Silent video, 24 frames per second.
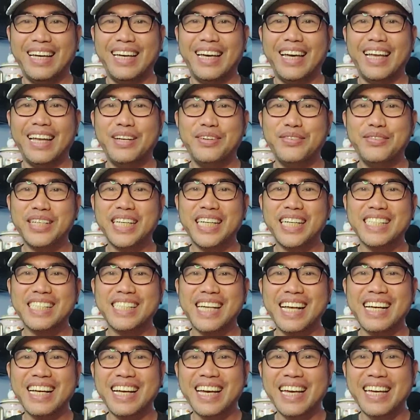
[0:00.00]
Hello mga
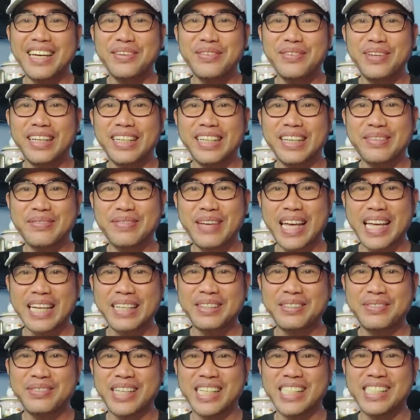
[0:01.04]
Sangkay! Welcome
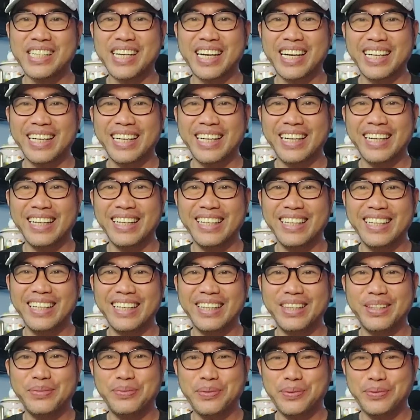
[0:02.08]
back to my channel.
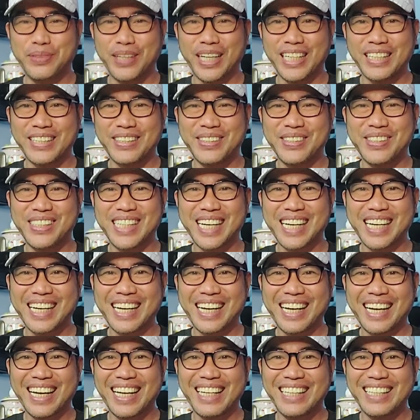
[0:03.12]
Ito po muli yung
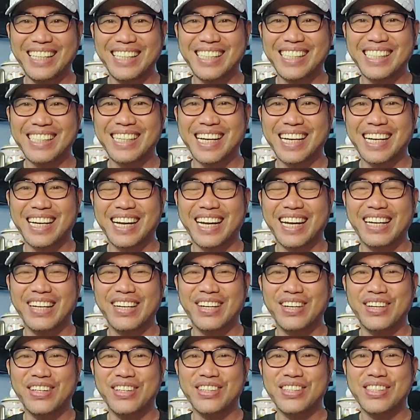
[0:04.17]
Sangkay Ito sa Sangkay
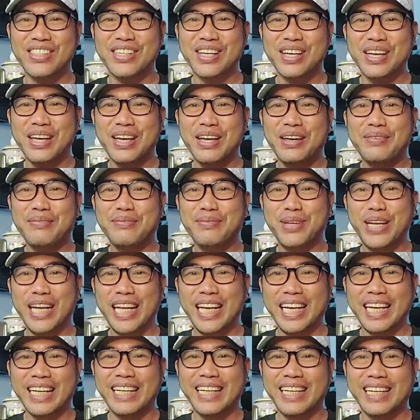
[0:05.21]
Lawns
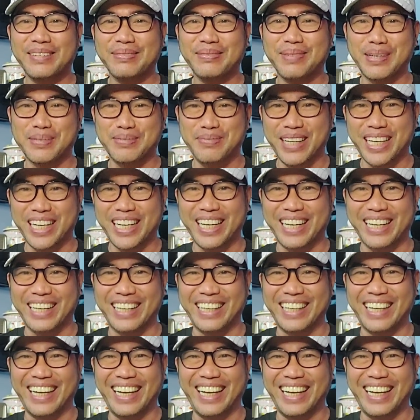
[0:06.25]
muling nagbabalik.